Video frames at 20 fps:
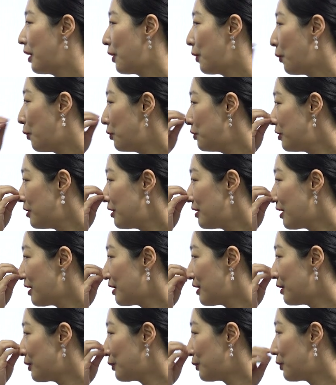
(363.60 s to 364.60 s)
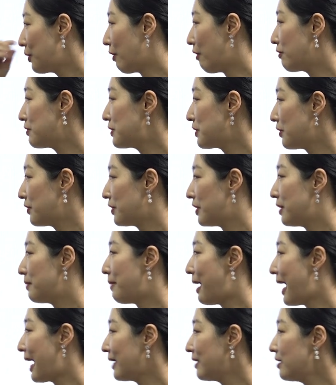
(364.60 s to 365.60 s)
오늘날에도 여전히
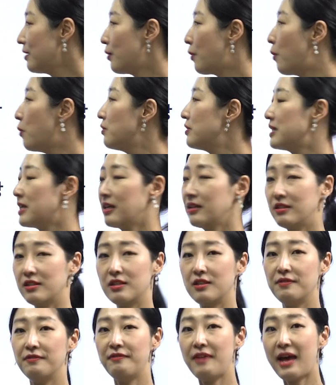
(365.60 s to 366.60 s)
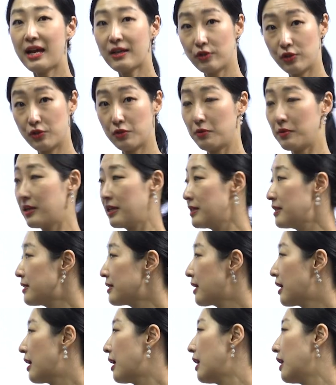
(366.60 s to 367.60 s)
많은 공장들을
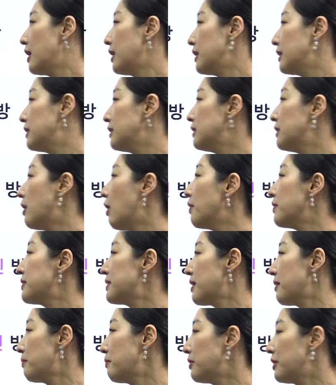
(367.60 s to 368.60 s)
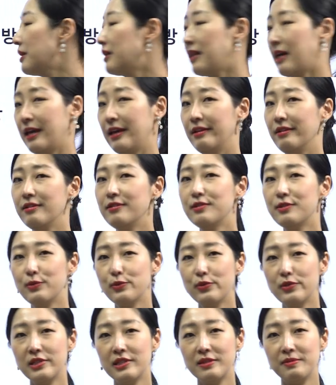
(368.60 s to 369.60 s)
factories 그 assembly line을
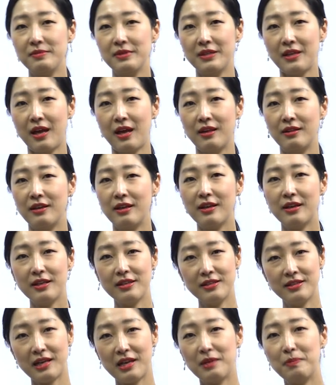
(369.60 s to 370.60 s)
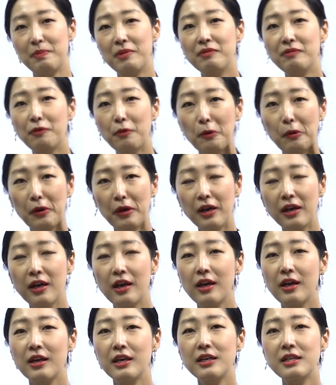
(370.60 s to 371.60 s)
쓰고 있습니다. Like I said before,
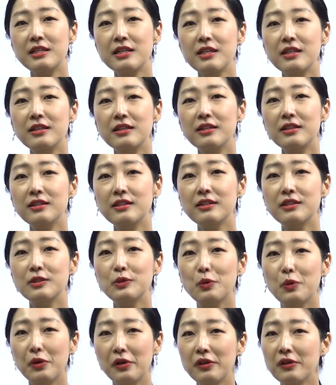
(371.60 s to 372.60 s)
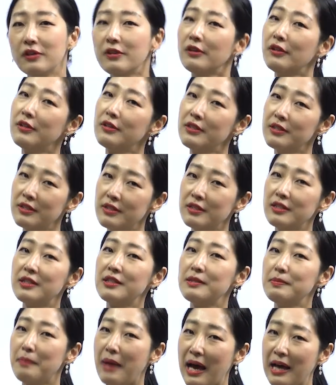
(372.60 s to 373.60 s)
이제는 그
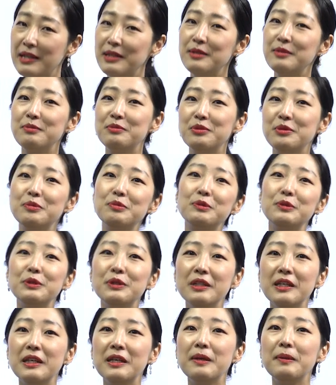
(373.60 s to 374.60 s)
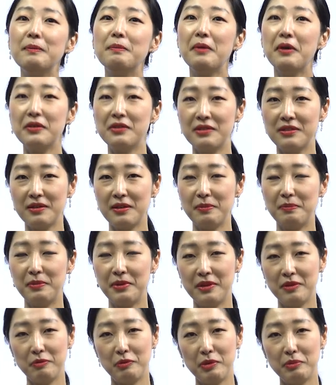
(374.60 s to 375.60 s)
workers들이 많은 부분이 must have
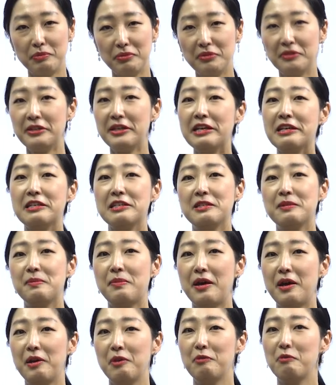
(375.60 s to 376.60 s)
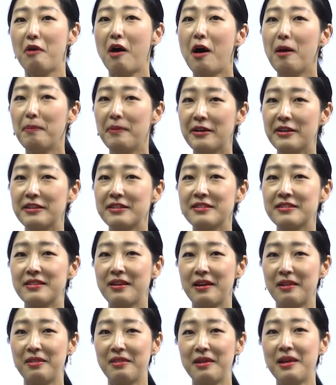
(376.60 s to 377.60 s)
been replaced by robots,
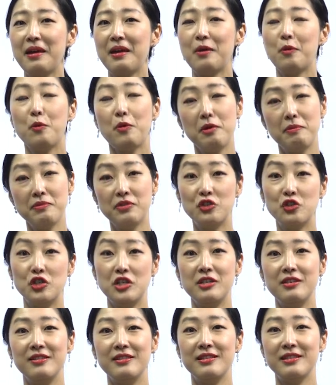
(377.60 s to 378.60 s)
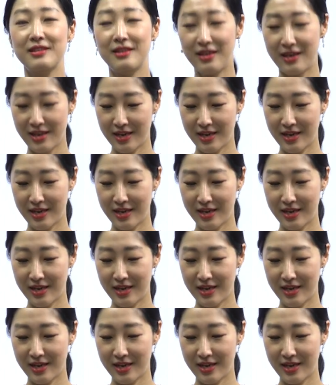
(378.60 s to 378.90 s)
I think, or machines.